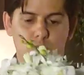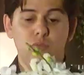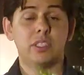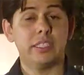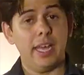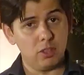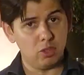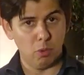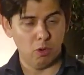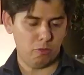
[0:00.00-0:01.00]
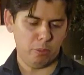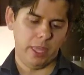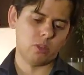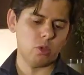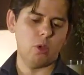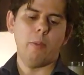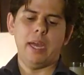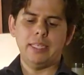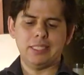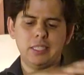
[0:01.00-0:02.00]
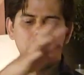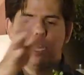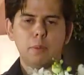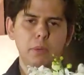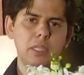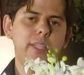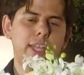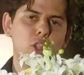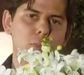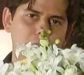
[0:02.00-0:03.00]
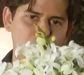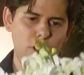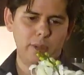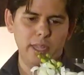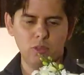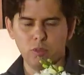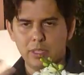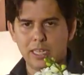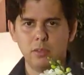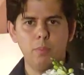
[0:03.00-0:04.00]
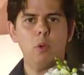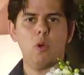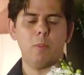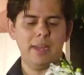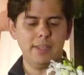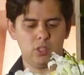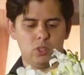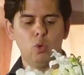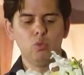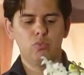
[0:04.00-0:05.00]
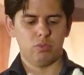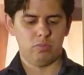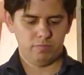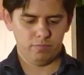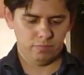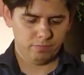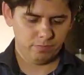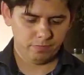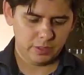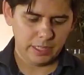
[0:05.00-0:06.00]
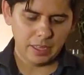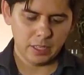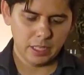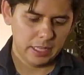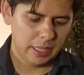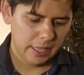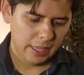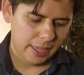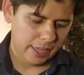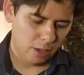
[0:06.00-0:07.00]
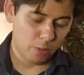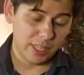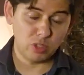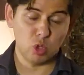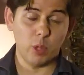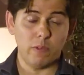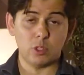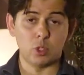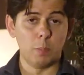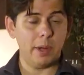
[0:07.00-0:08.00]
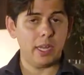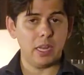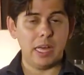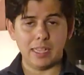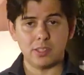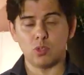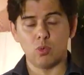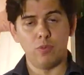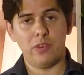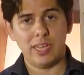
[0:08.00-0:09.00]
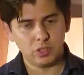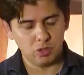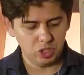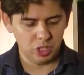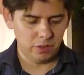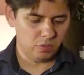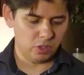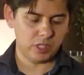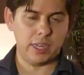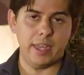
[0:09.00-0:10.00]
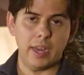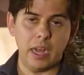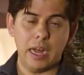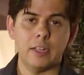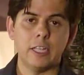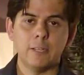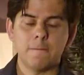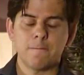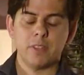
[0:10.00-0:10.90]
um certo movimento, mas mantendo uma forma arredondada, um pouco mais solto, tá? É um buquê de noiva super clássico, fácil de você carregar